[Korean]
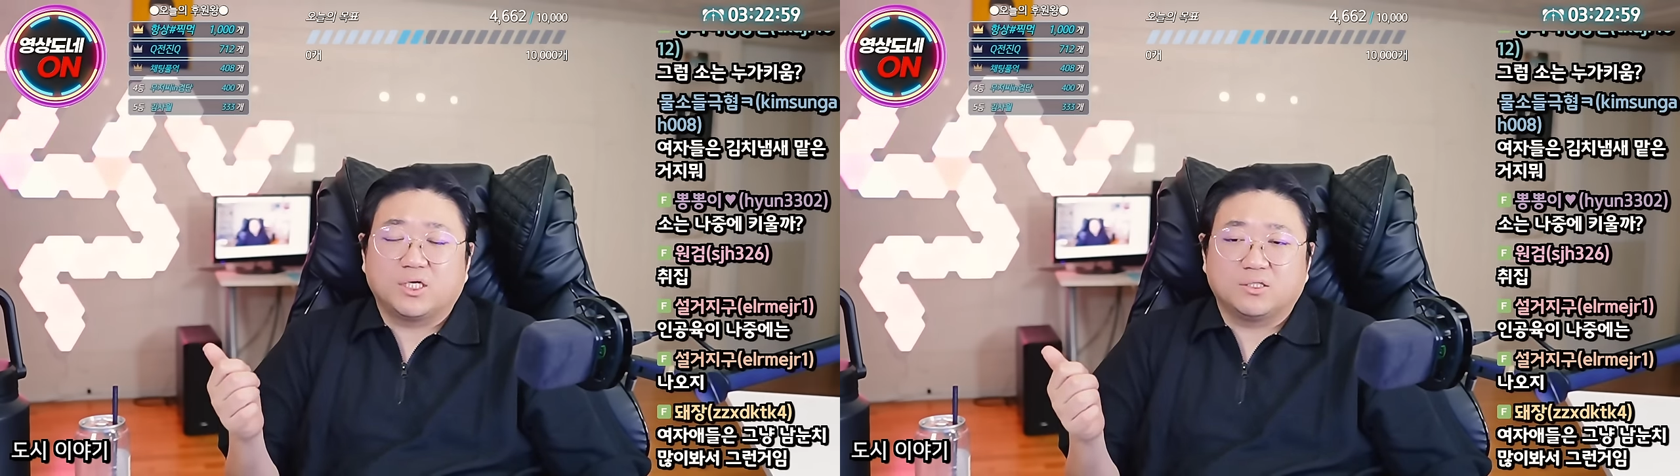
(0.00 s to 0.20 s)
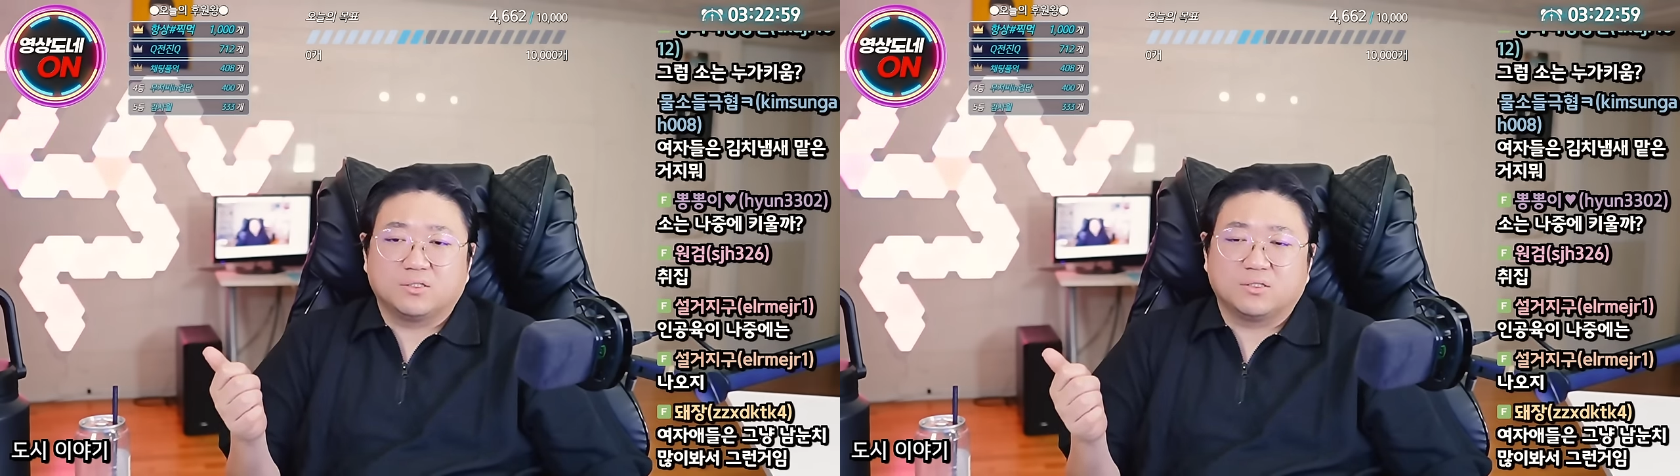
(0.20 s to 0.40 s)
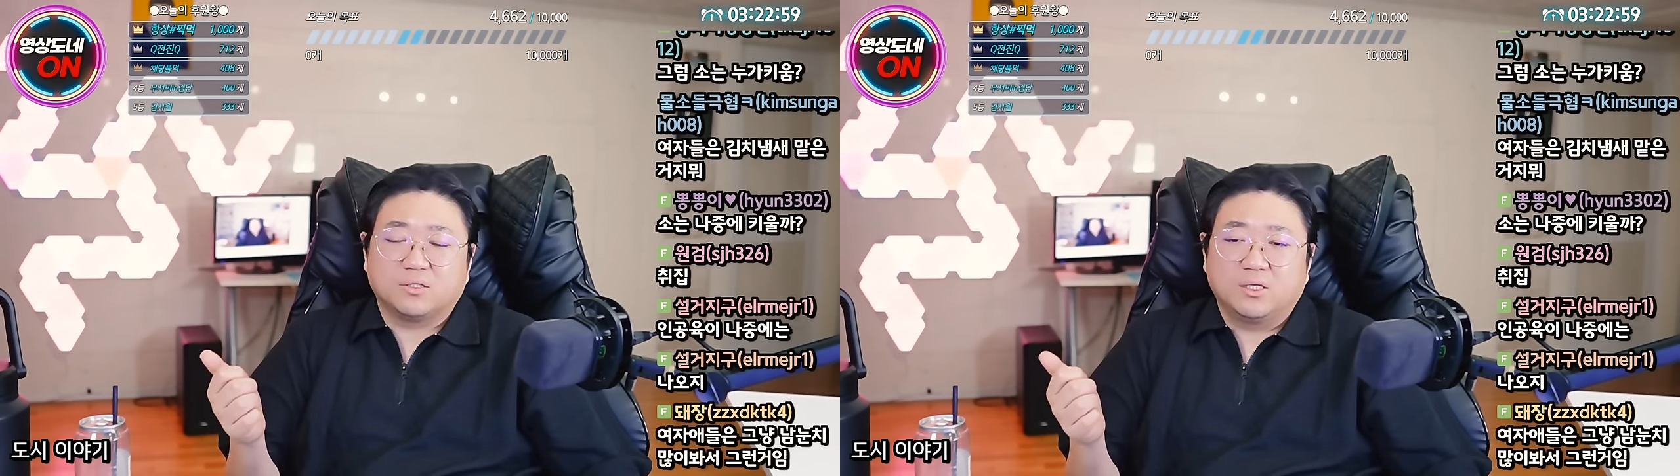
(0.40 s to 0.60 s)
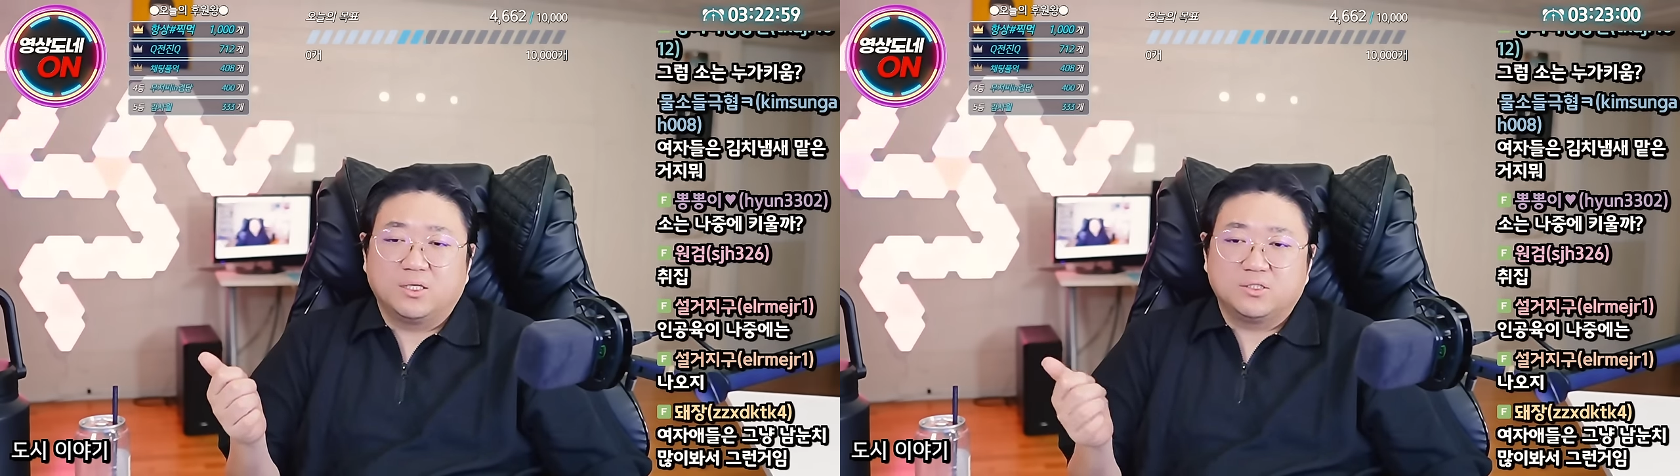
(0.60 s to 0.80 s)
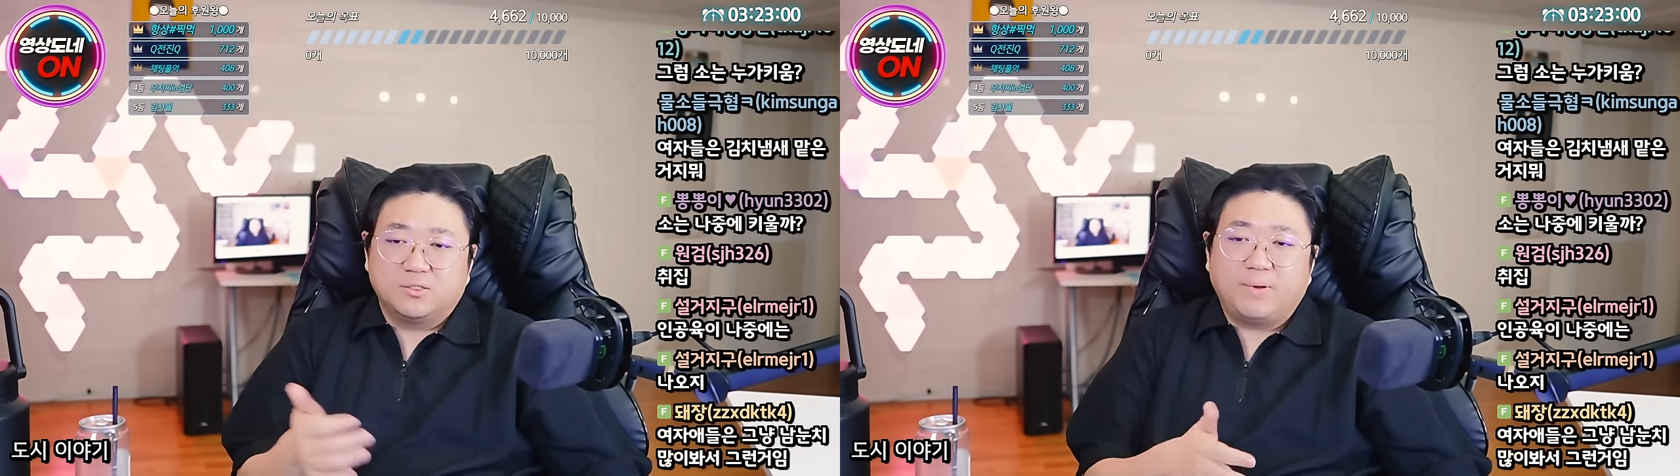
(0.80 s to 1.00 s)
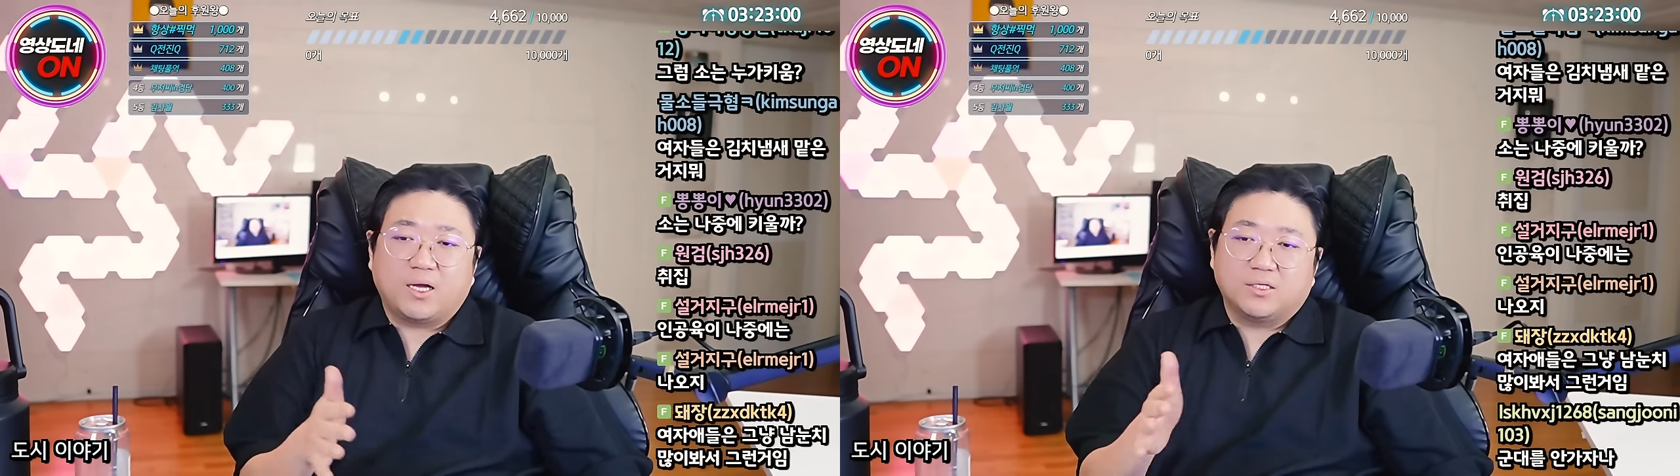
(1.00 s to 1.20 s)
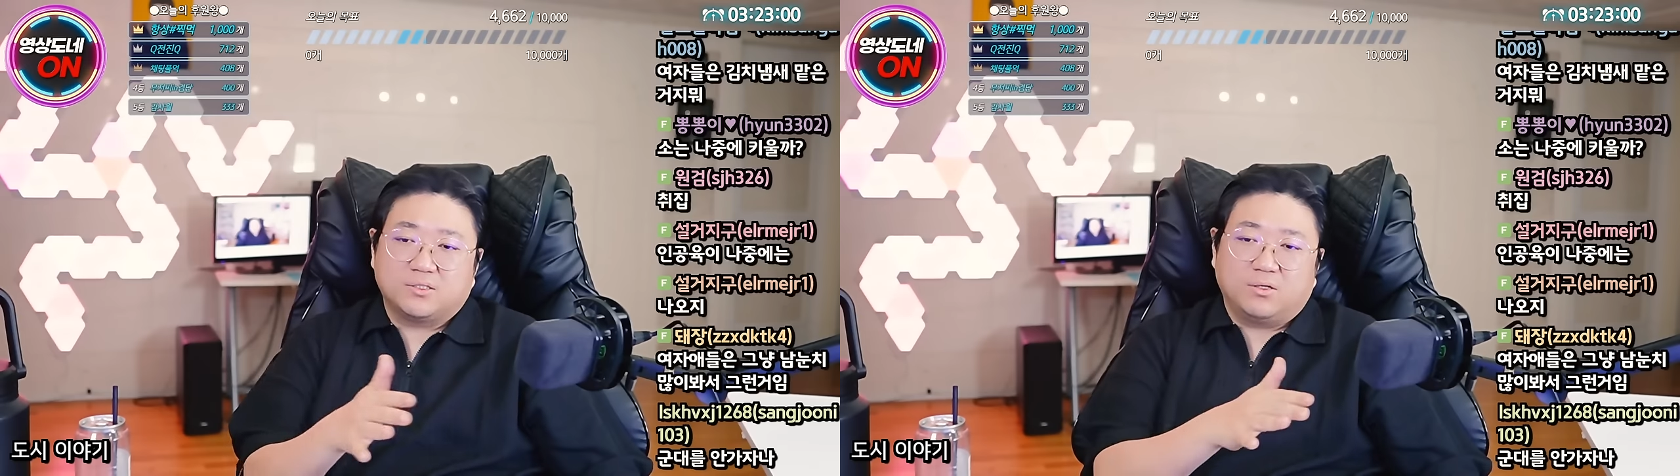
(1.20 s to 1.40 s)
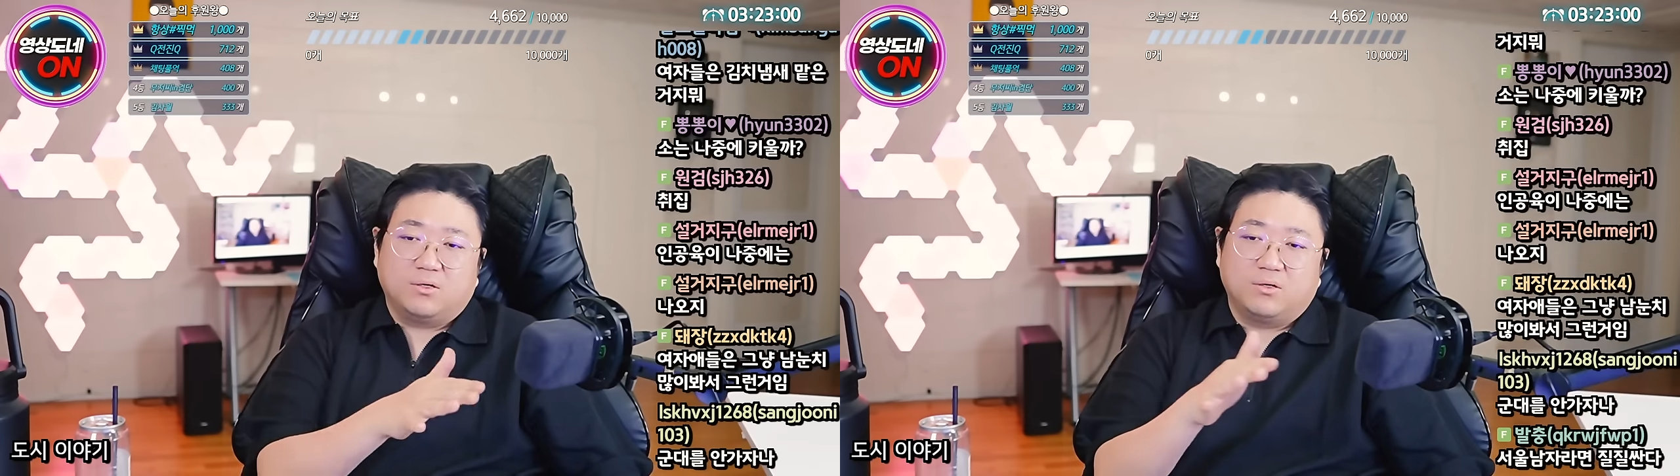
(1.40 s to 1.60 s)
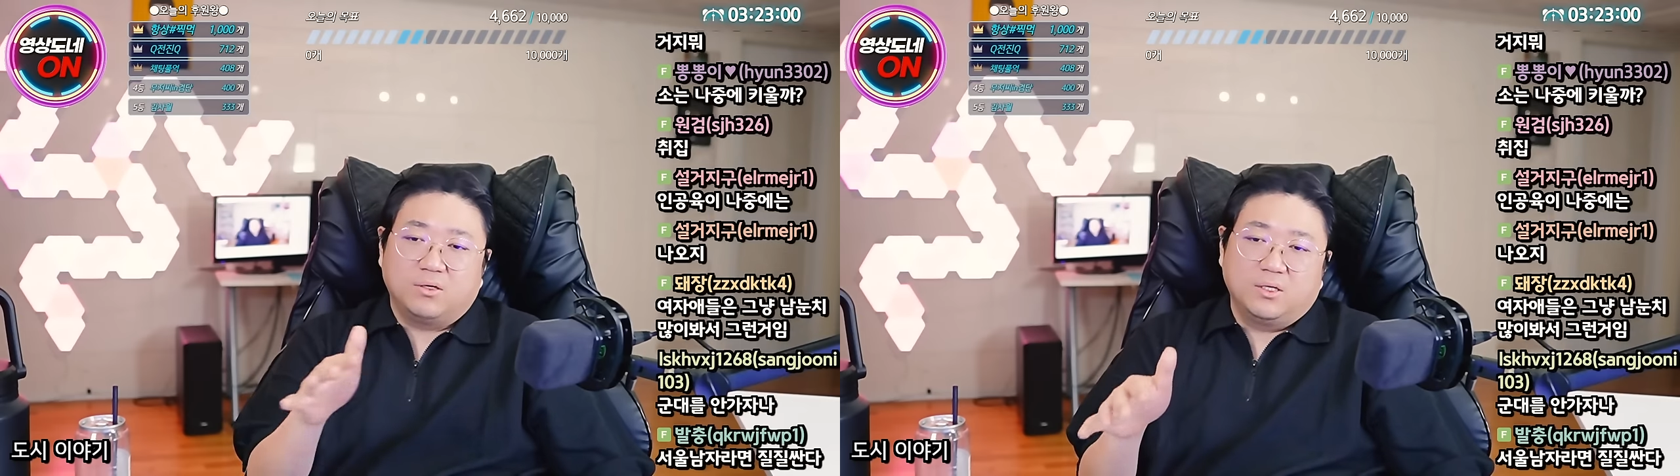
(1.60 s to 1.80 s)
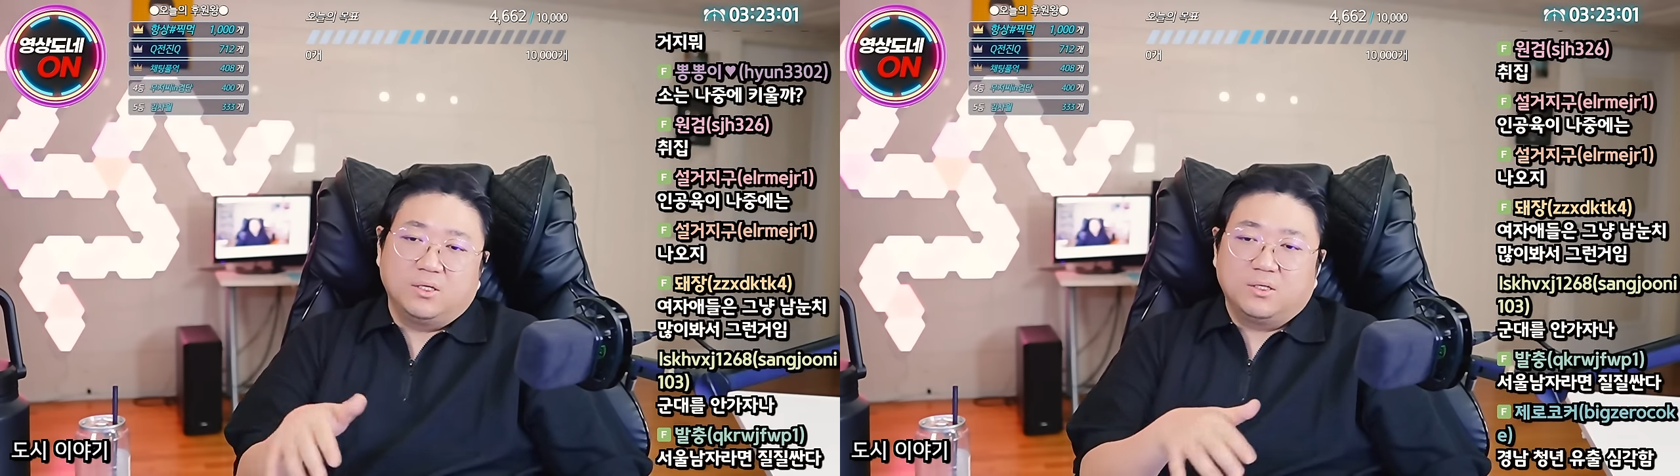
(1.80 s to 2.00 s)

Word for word: 여자애들은 지방에서